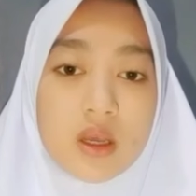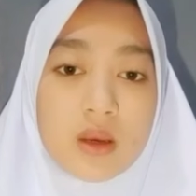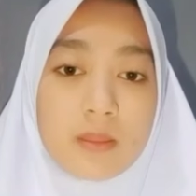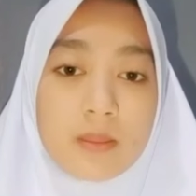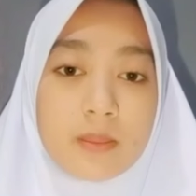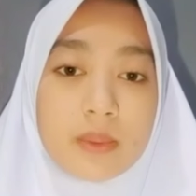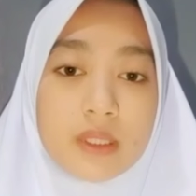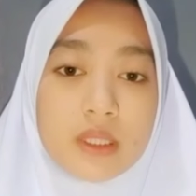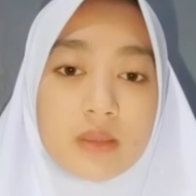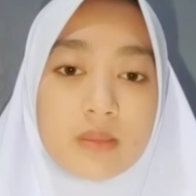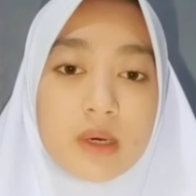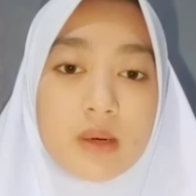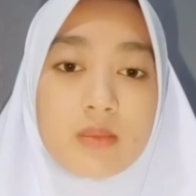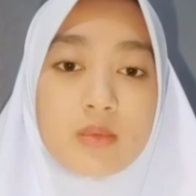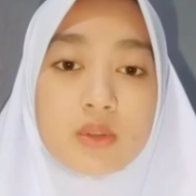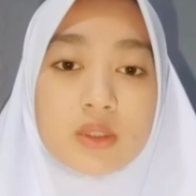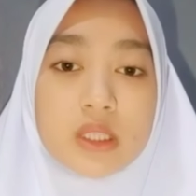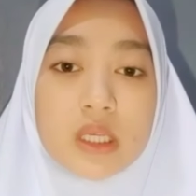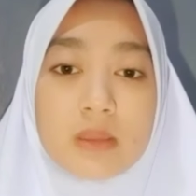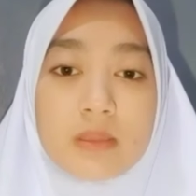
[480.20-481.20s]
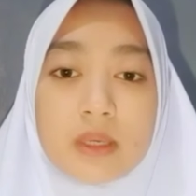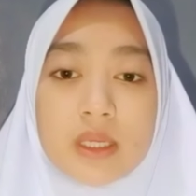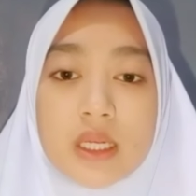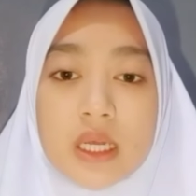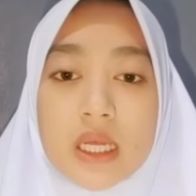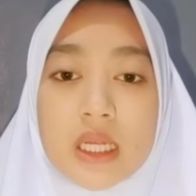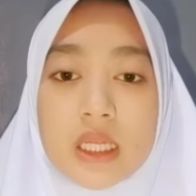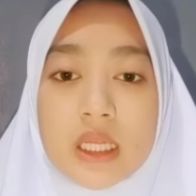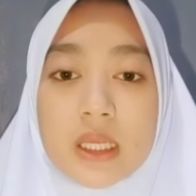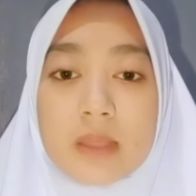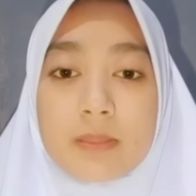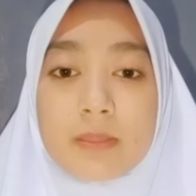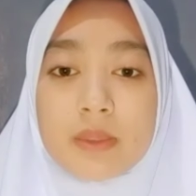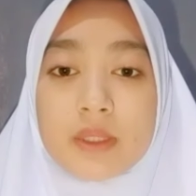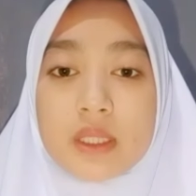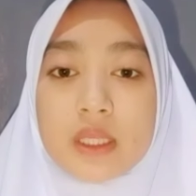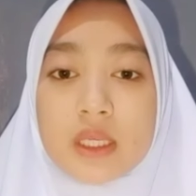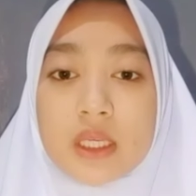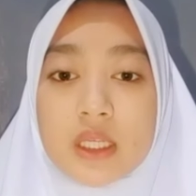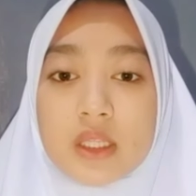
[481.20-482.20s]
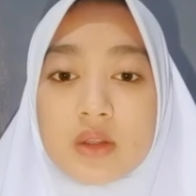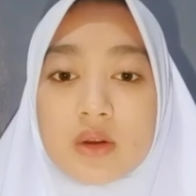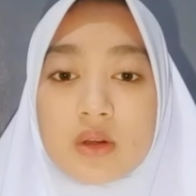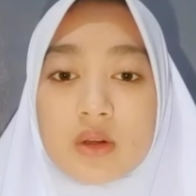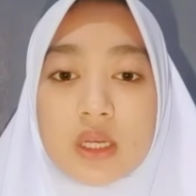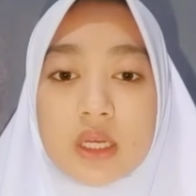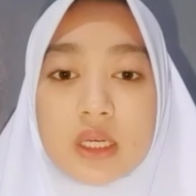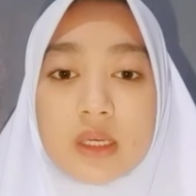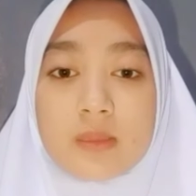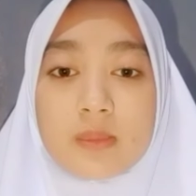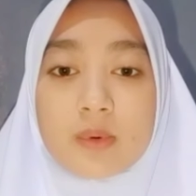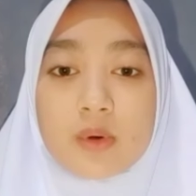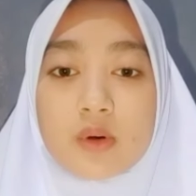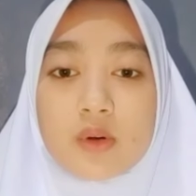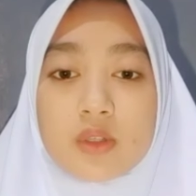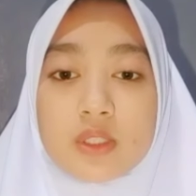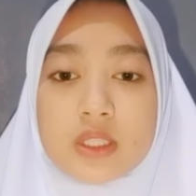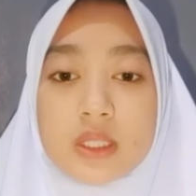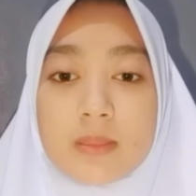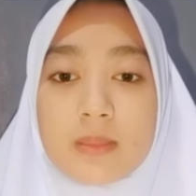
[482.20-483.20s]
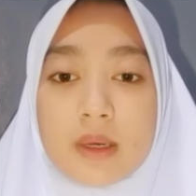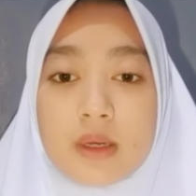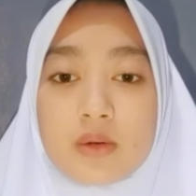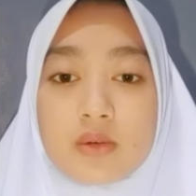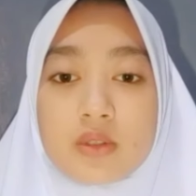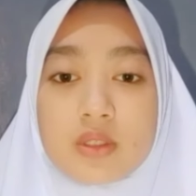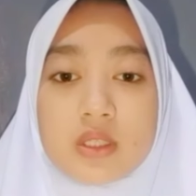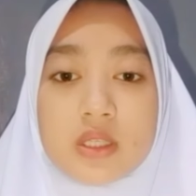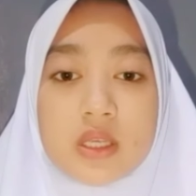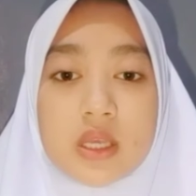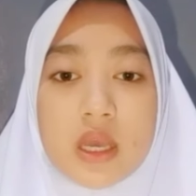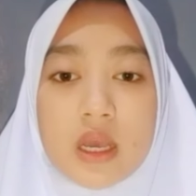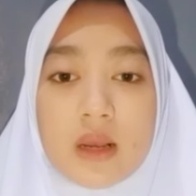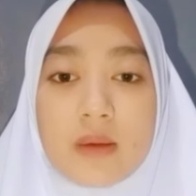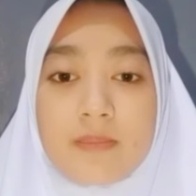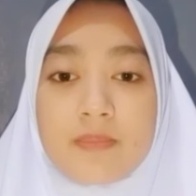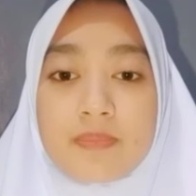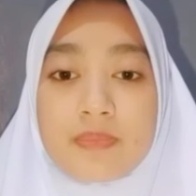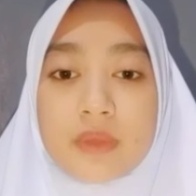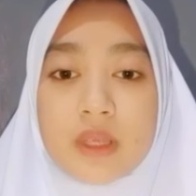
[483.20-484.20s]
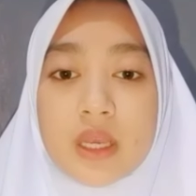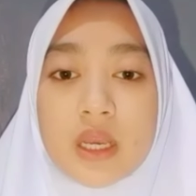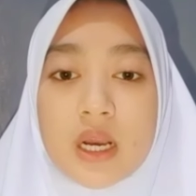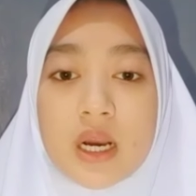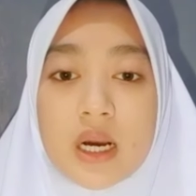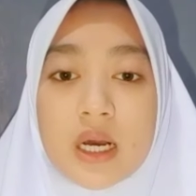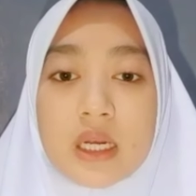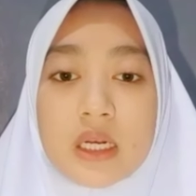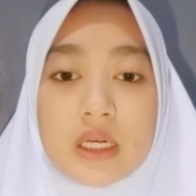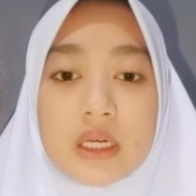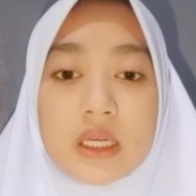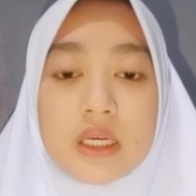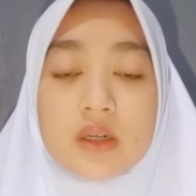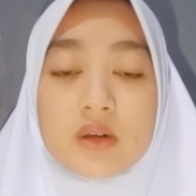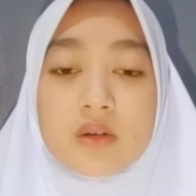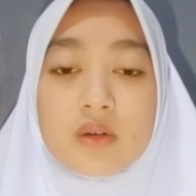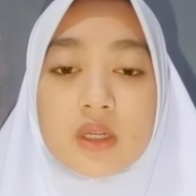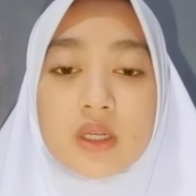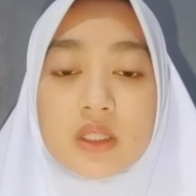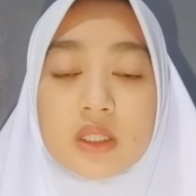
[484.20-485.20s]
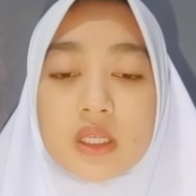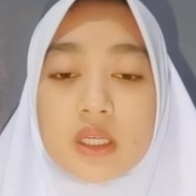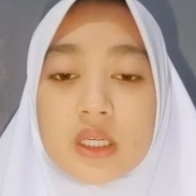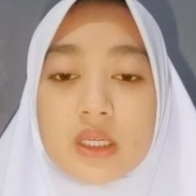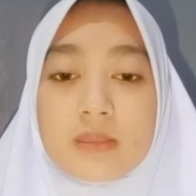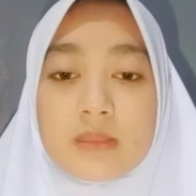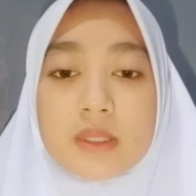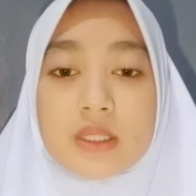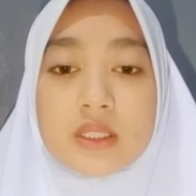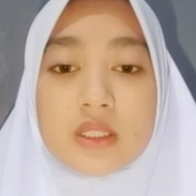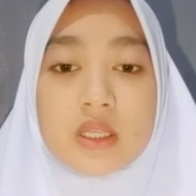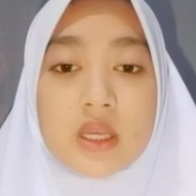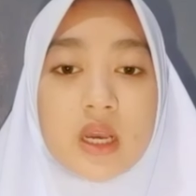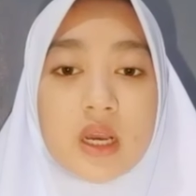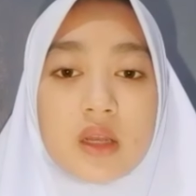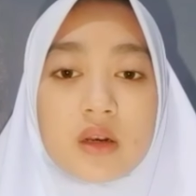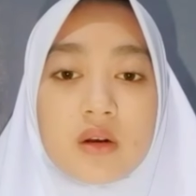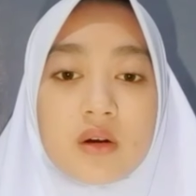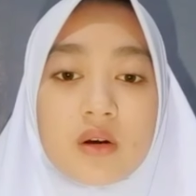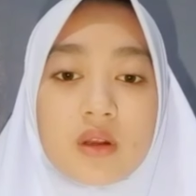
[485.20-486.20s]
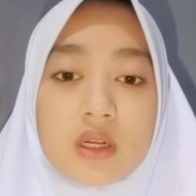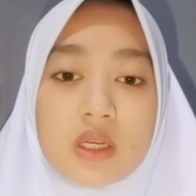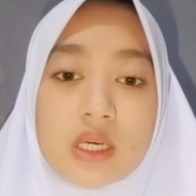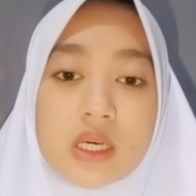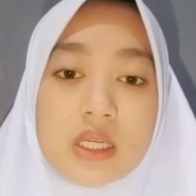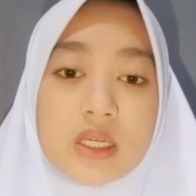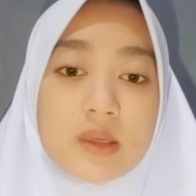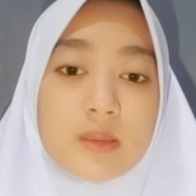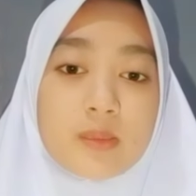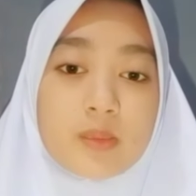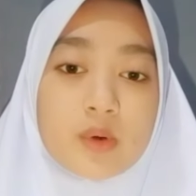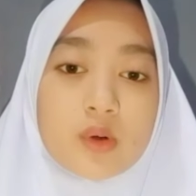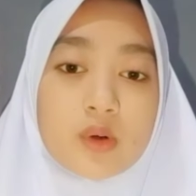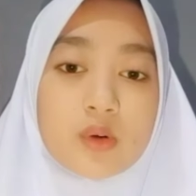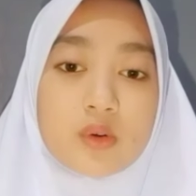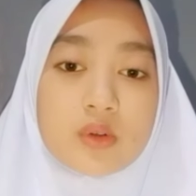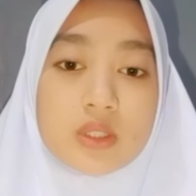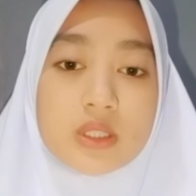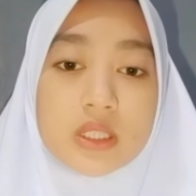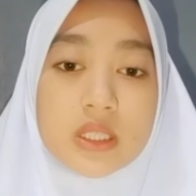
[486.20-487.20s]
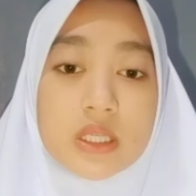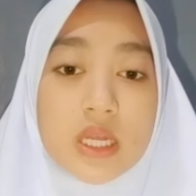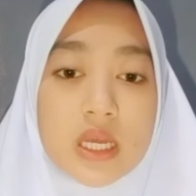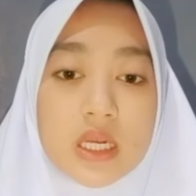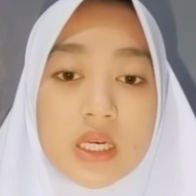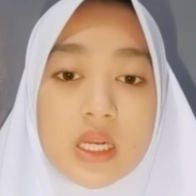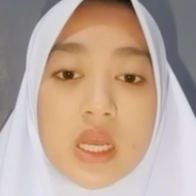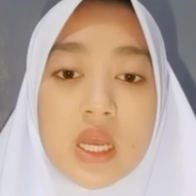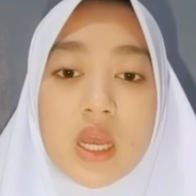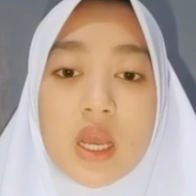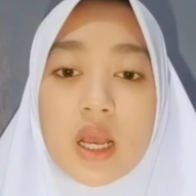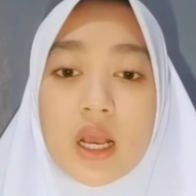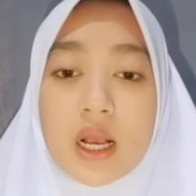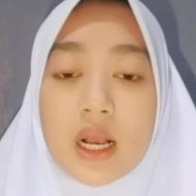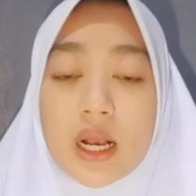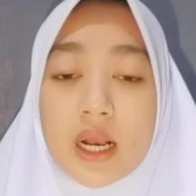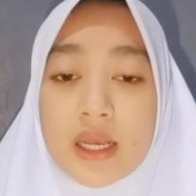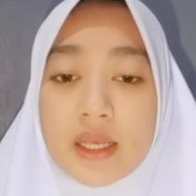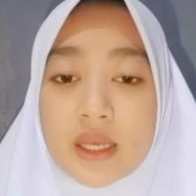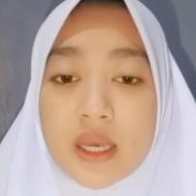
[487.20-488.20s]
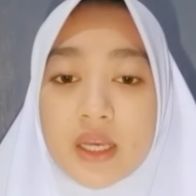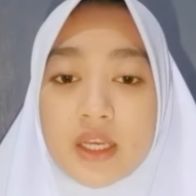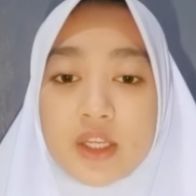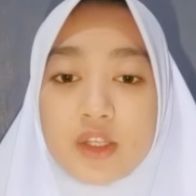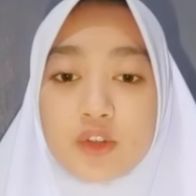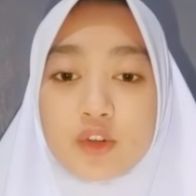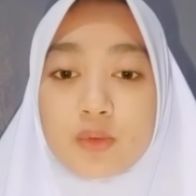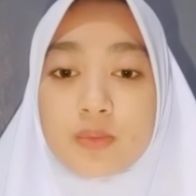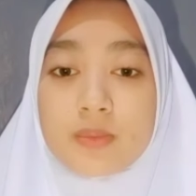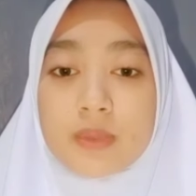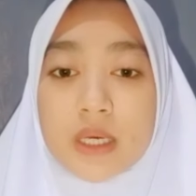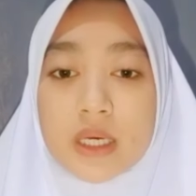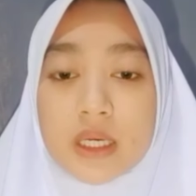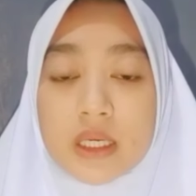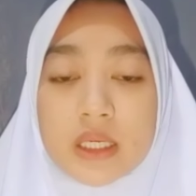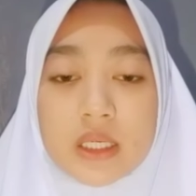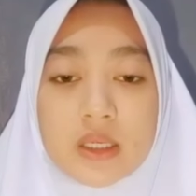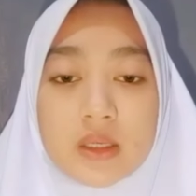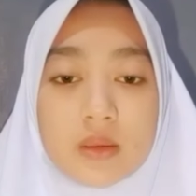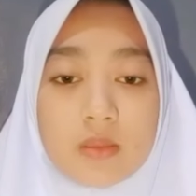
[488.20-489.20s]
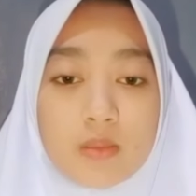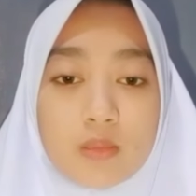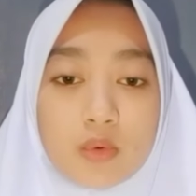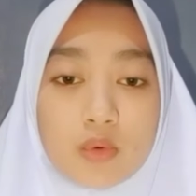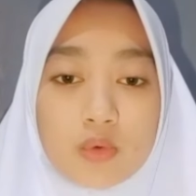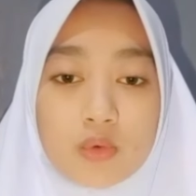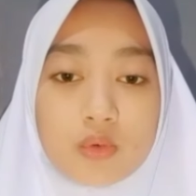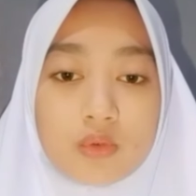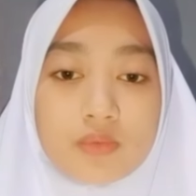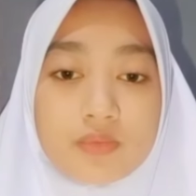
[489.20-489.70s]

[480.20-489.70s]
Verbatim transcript: penyebab utama dari penyakit organ reproduksi manusia karena kurangnya kebersihan organ reproduksi dan gaya hidup yang buruk.